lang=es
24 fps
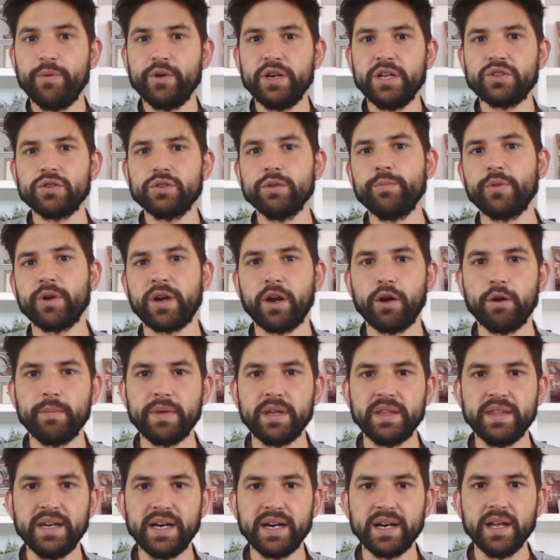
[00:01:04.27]
por eso, por
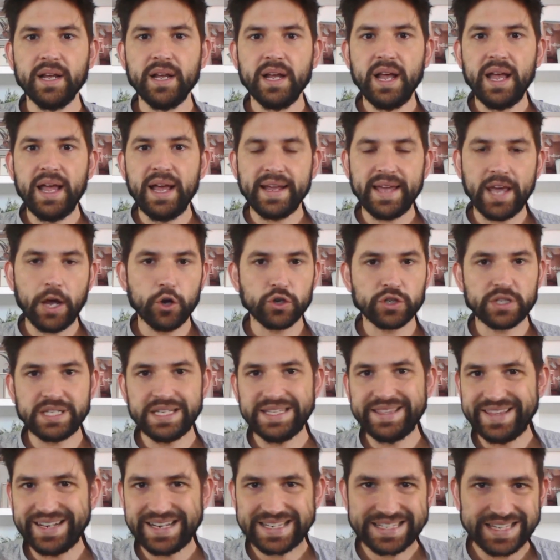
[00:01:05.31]
recomendar qué cosas
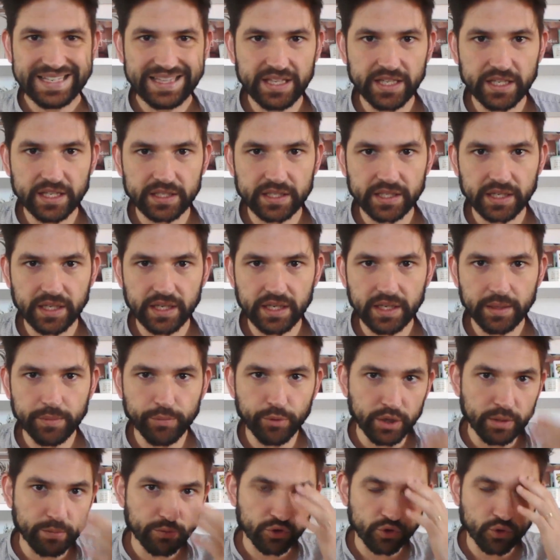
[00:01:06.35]
interesantes eh,
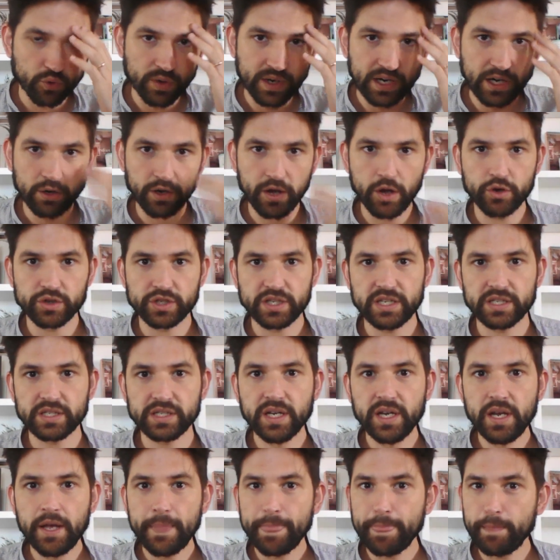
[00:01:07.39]
podemos jugar o qué
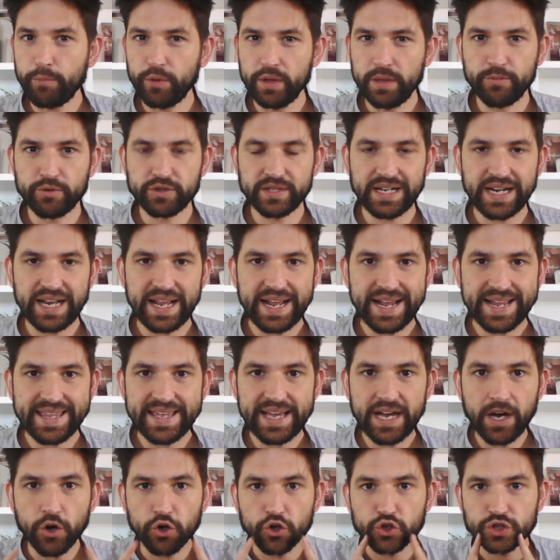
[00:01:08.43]
cosas podemos darle
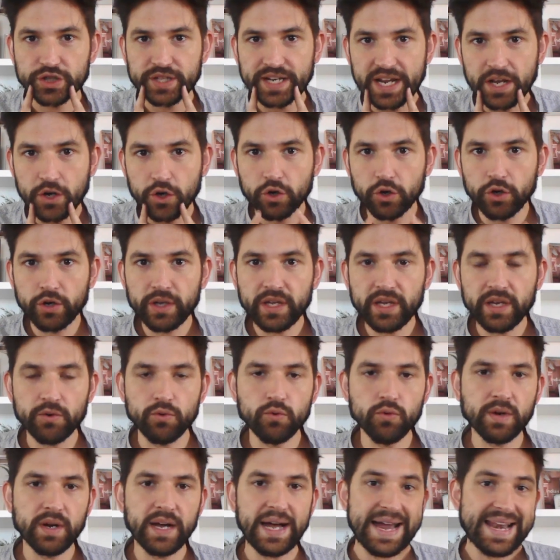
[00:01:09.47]
caña, os traigo hoy
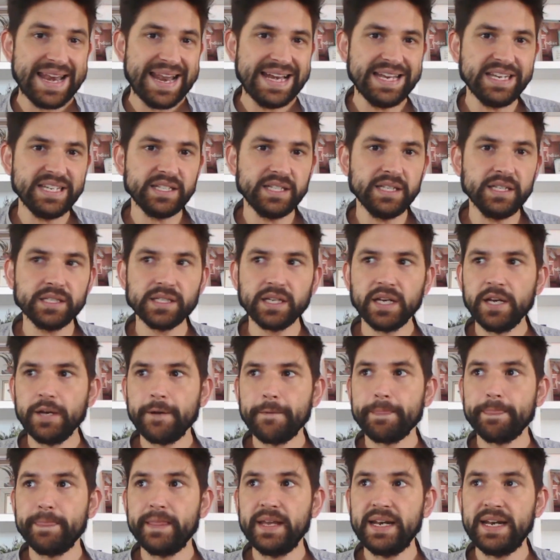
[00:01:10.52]
un análisis
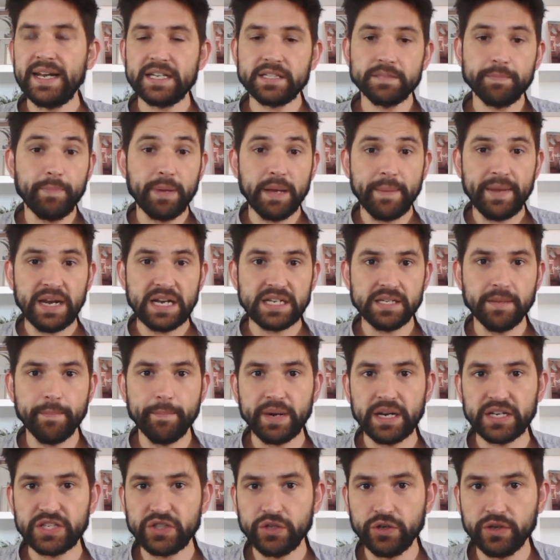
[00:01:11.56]
de las primeras
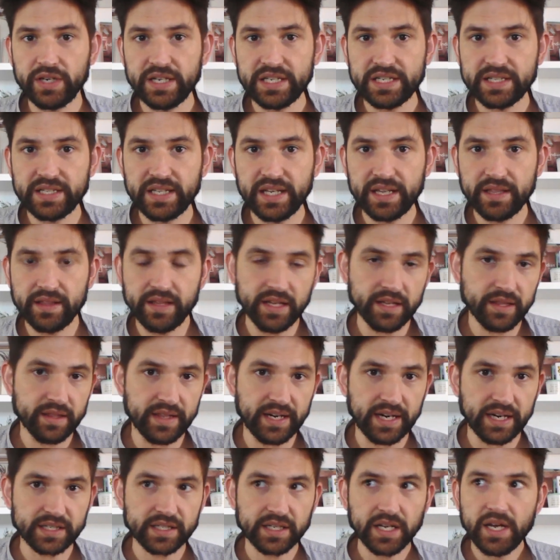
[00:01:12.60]
impresiones de Death
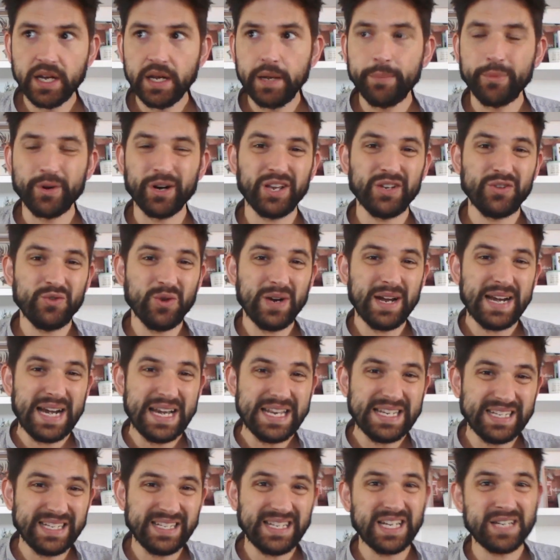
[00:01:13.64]
Trash. ¿Por qué es un
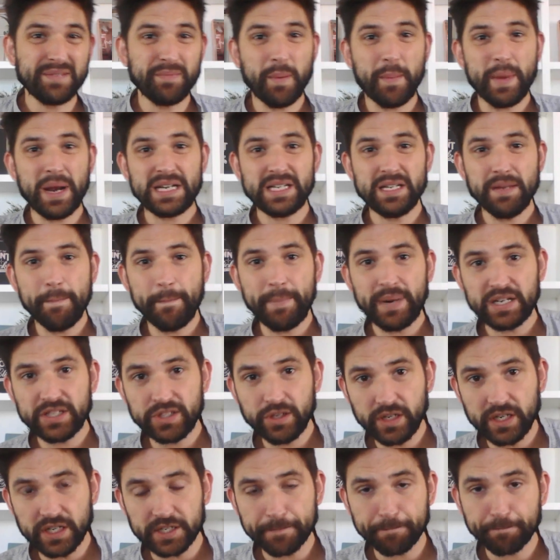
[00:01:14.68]
análisis de las primeras
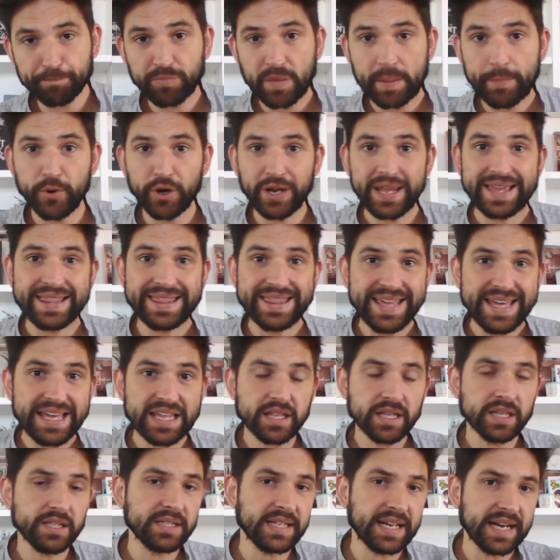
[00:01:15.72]
impresiones? porque
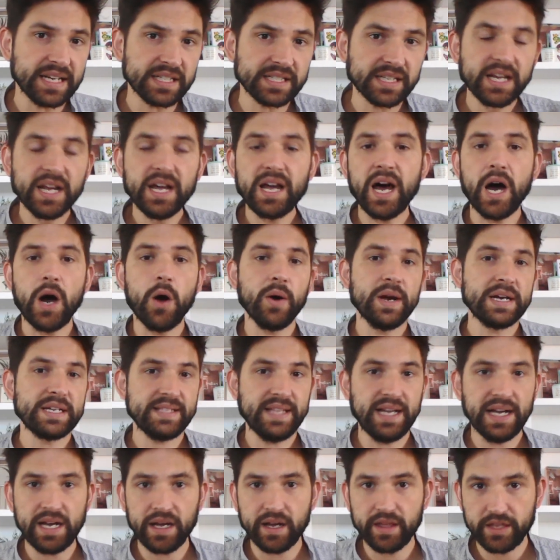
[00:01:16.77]
Death Trash aún
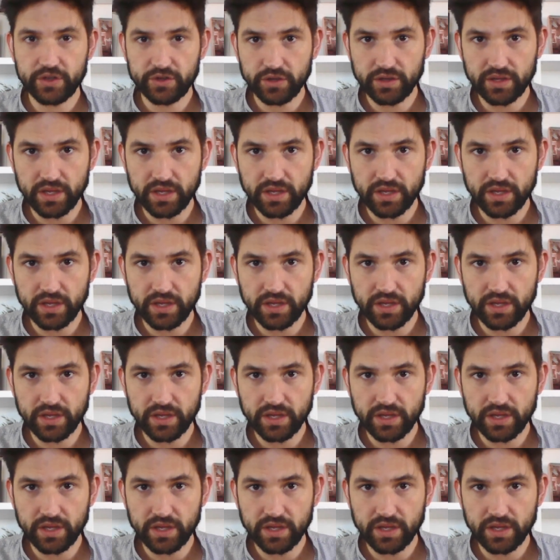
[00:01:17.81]
está en acceso